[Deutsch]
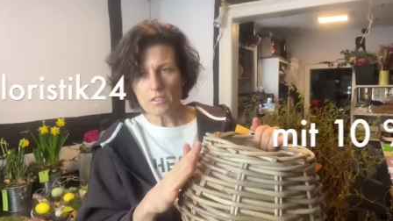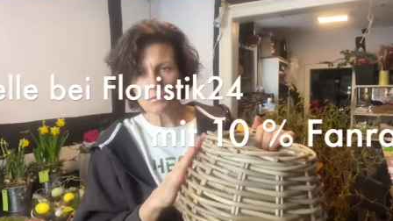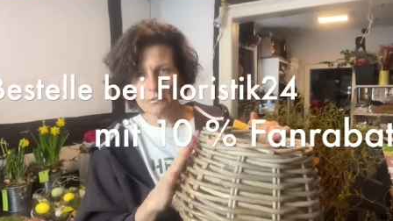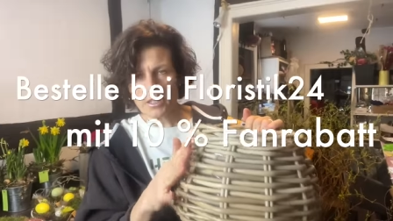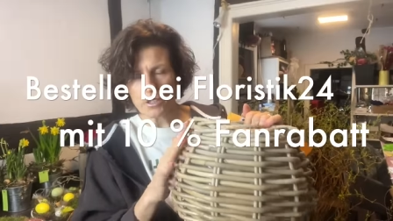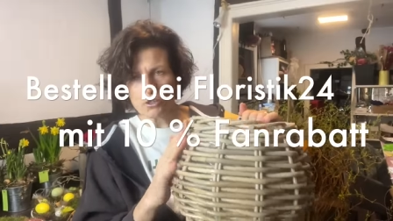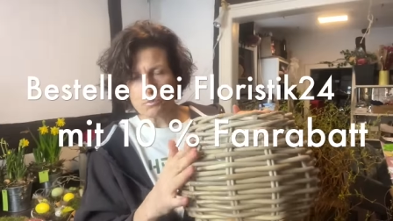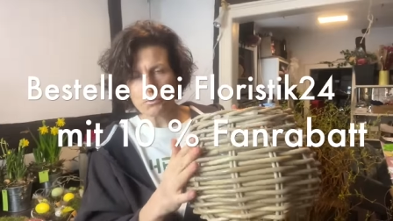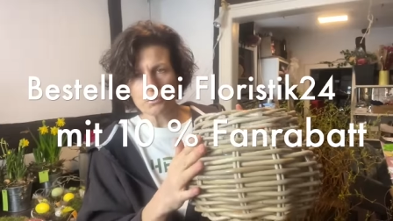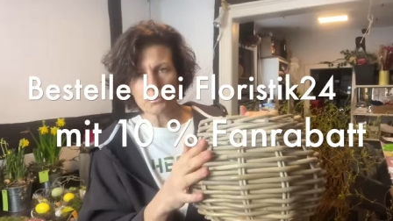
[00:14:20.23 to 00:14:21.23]
Geflecht
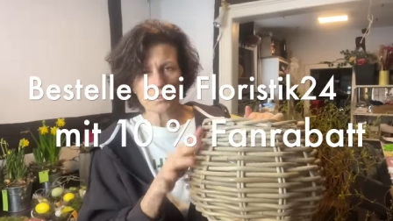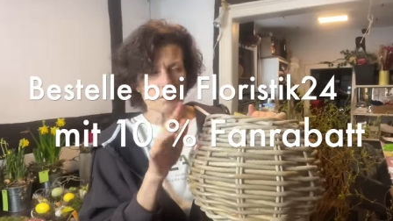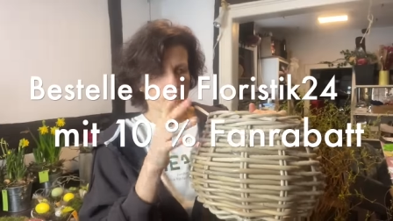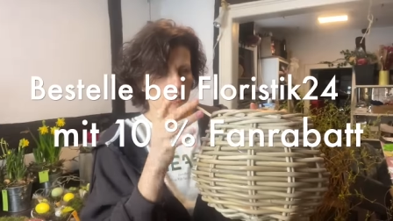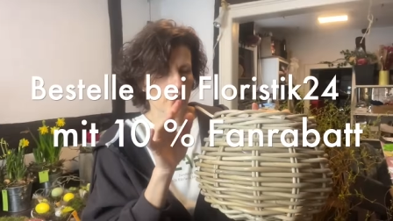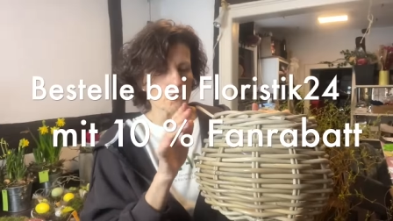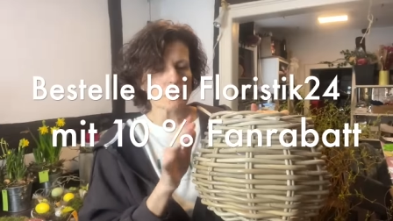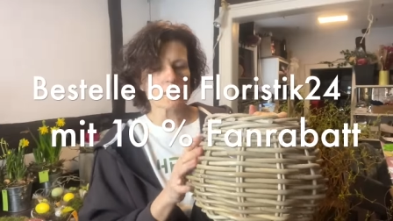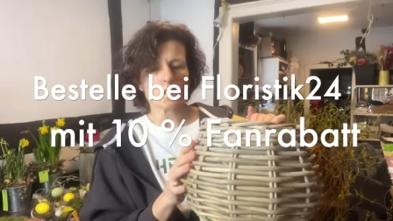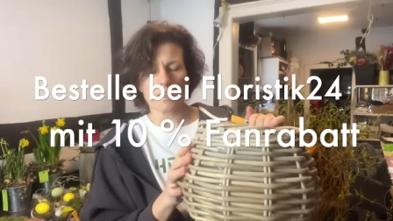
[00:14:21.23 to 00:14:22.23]
sprühen, also
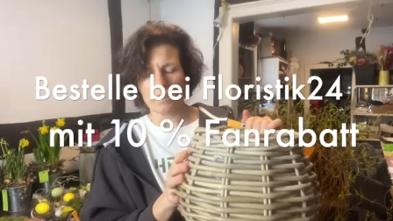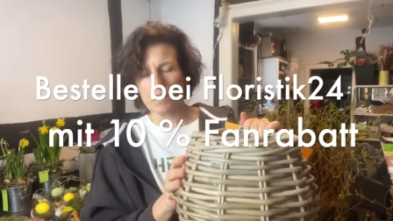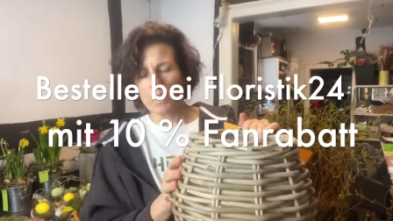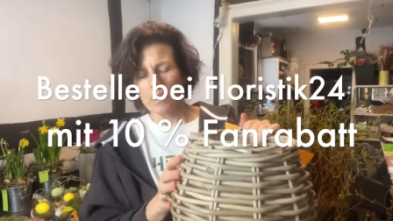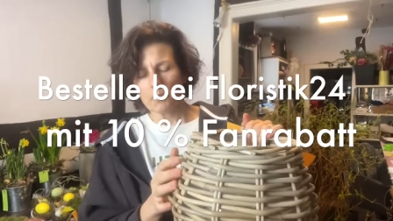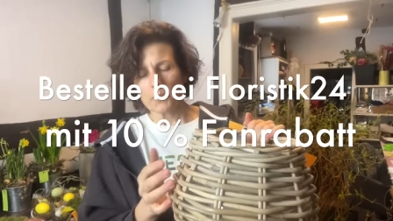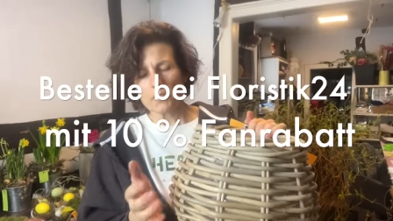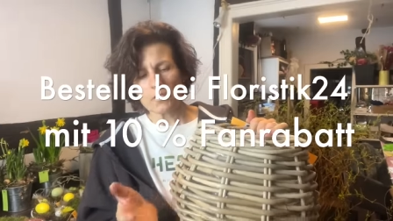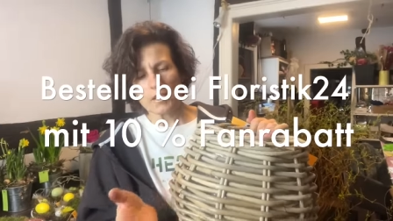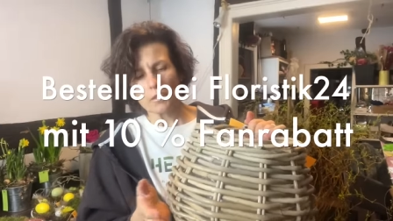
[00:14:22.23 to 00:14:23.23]
draußen klar, ein
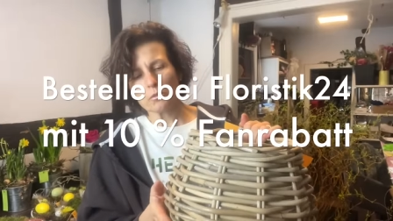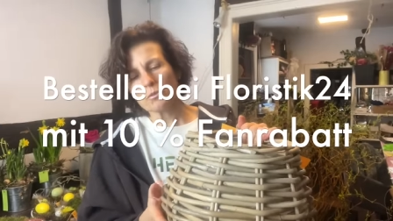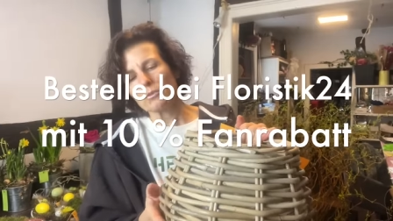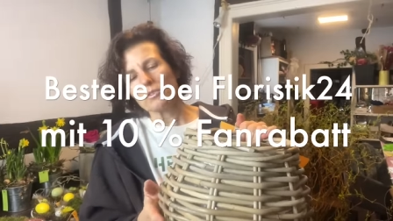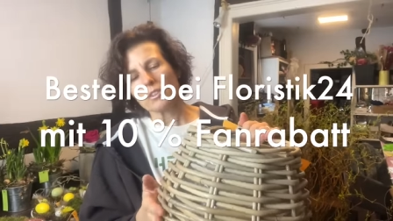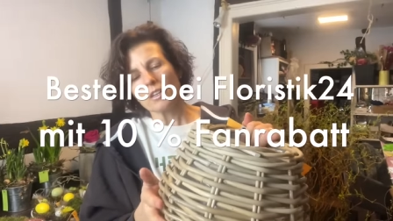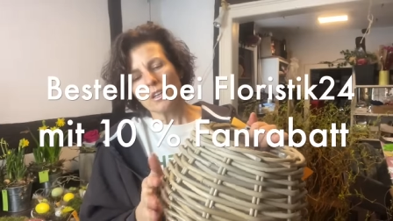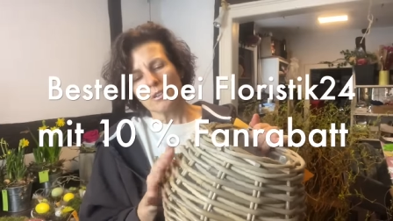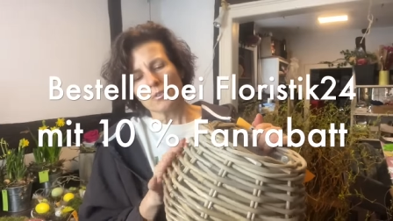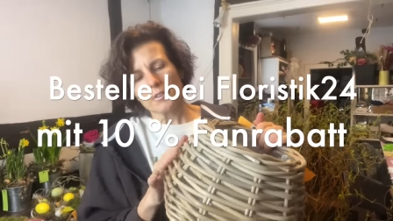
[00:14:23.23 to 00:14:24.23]
bisschen Zeitung drunter
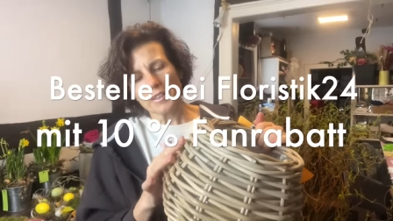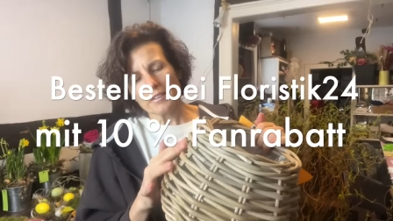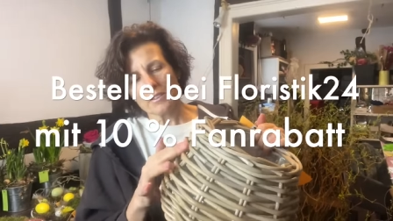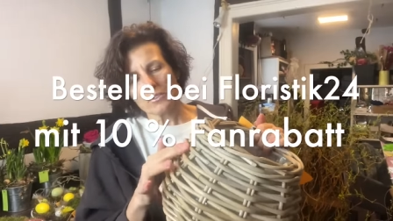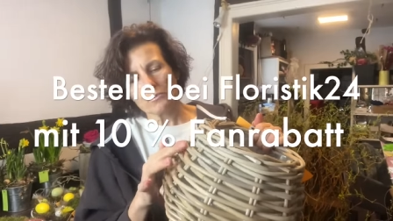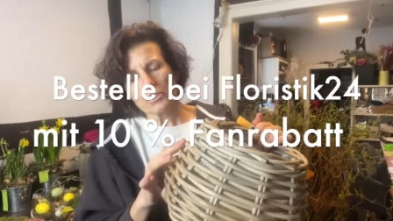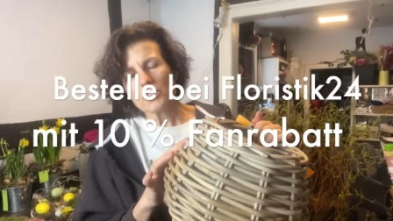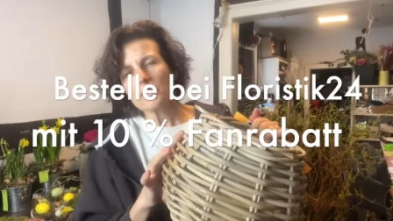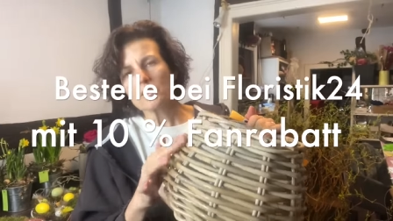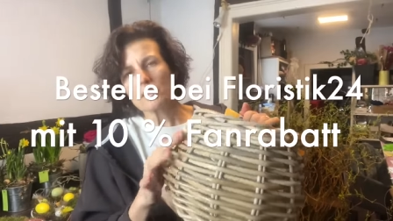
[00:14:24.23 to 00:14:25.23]
und dann
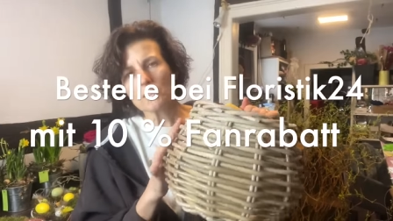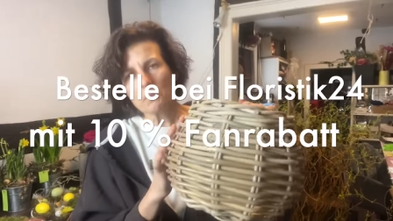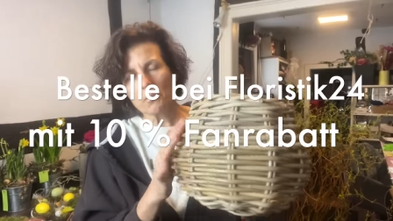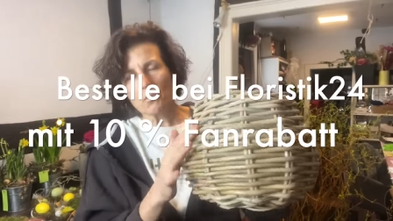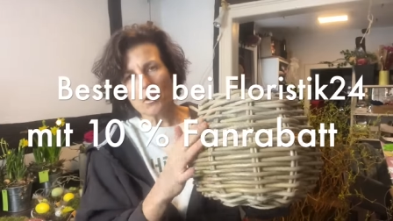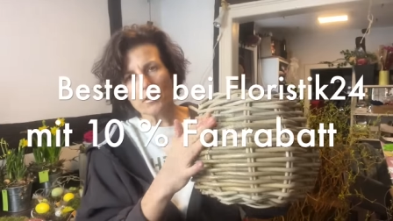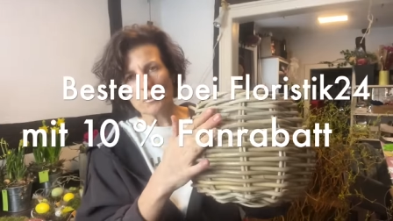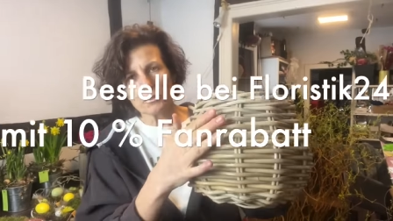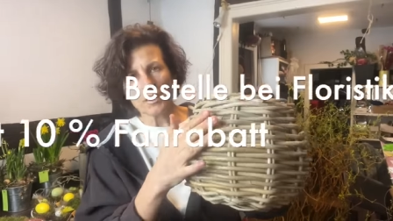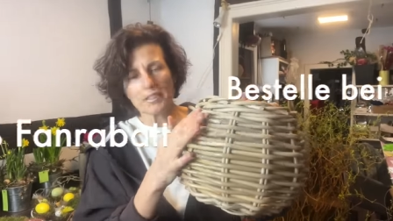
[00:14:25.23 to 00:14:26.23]
verschließt es die Poren
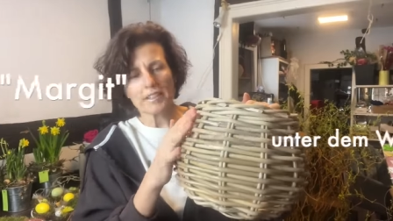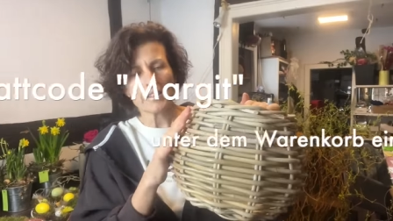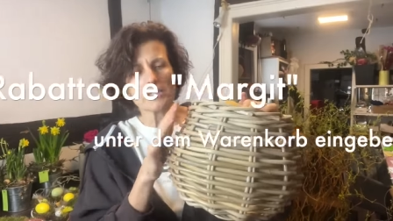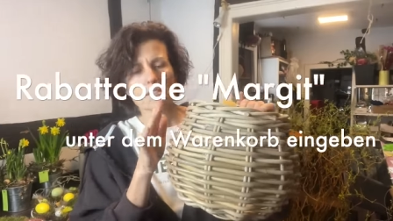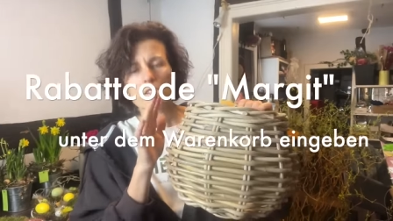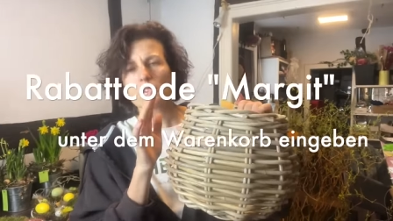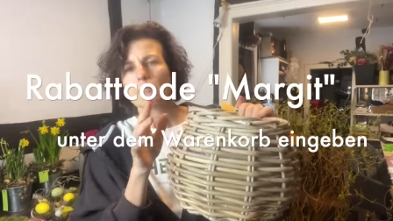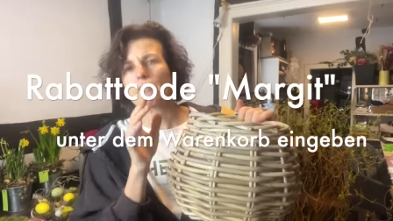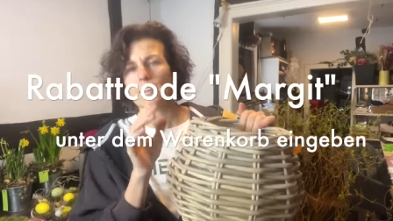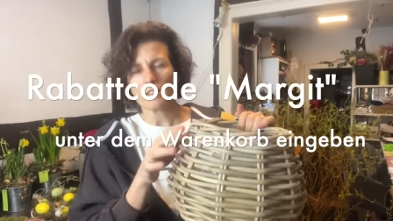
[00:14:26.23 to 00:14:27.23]
und dann hält dieses
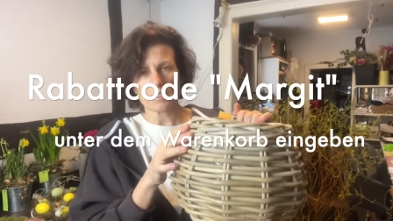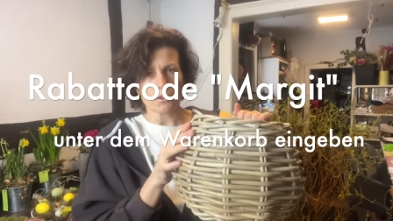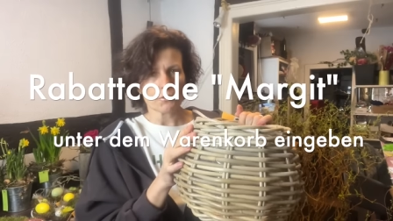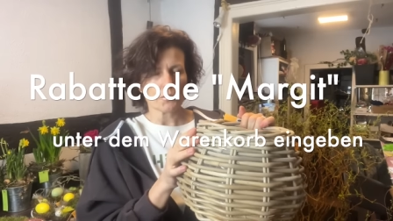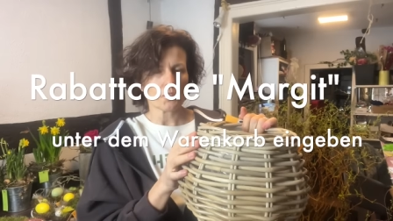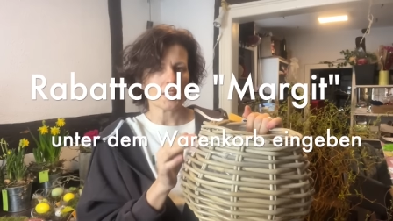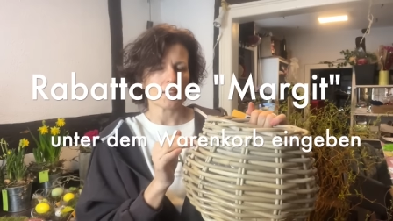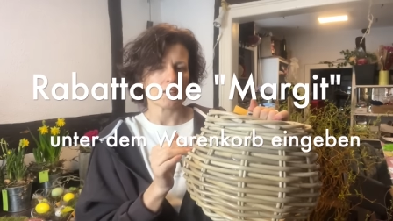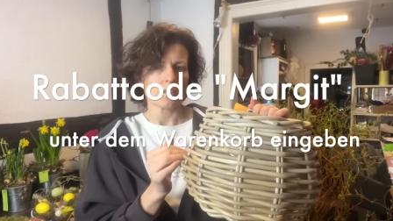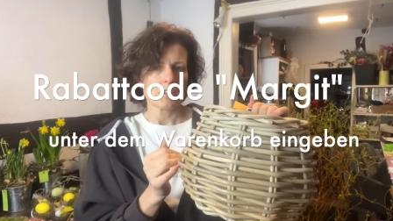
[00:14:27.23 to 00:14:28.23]
Geflecht auch noch
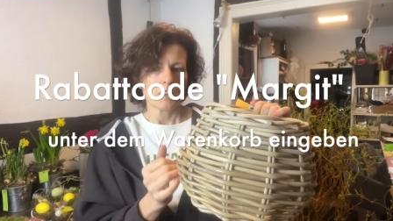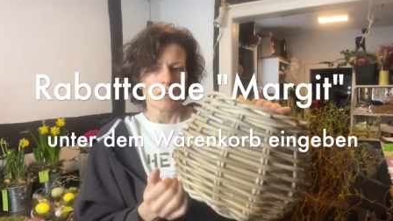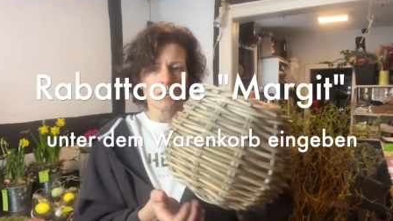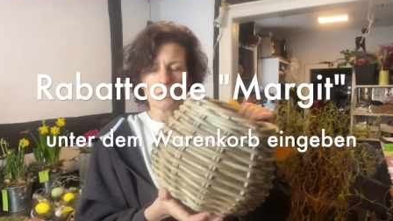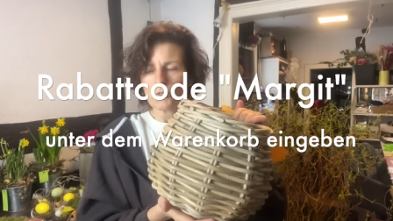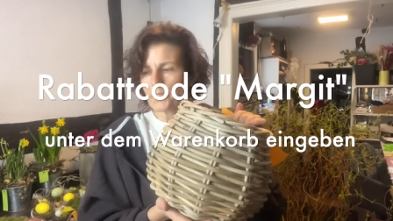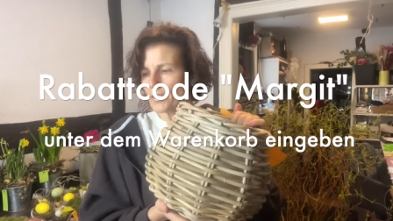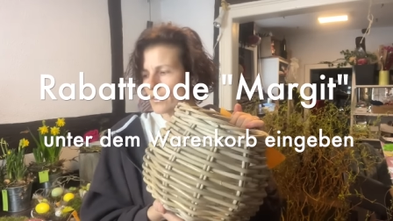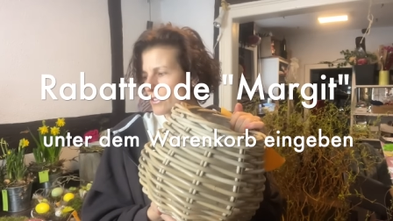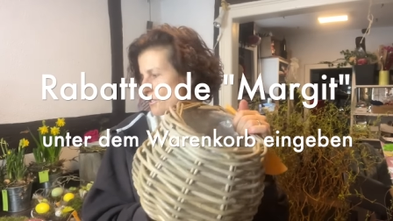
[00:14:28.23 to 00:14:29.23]
länger.
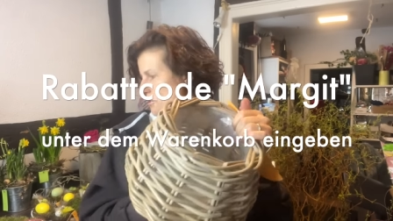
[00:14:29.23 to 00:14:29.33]
Und das ist